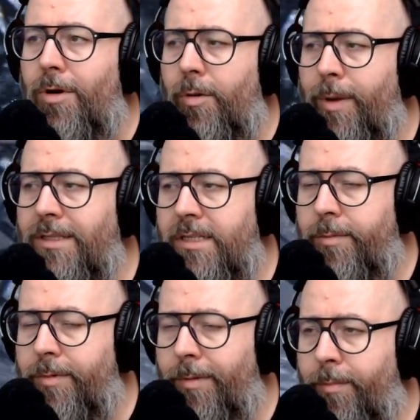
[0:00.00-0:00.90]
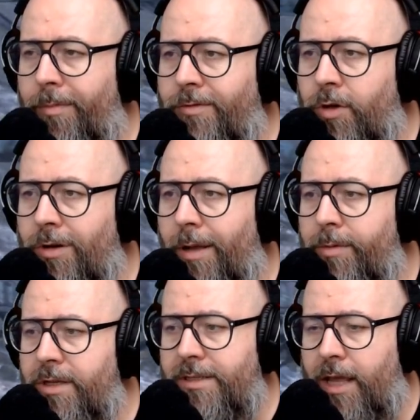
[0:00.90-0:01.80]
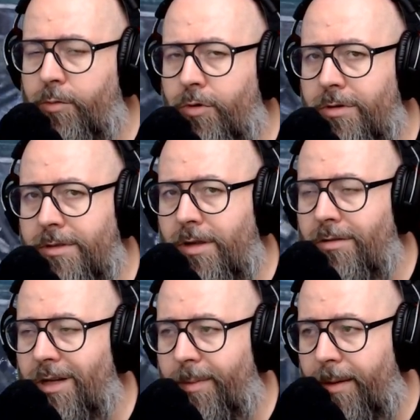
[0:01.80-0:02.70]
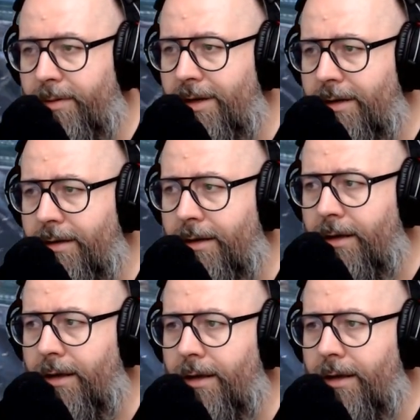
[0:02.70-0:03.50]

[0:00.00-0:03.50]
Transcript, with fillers: MMO obecnie wciąga mnie Star Wars The Old Republic,